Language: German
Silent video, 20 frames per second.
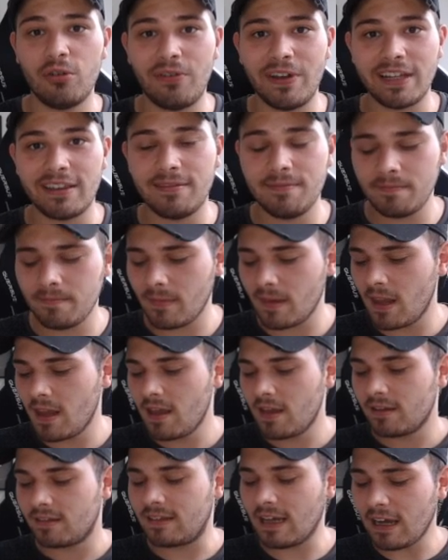wetten
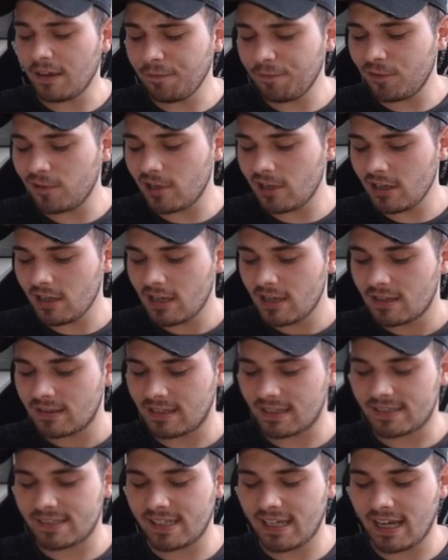dafür,
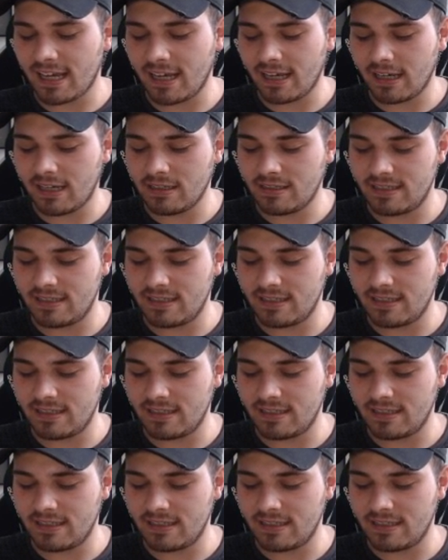dass er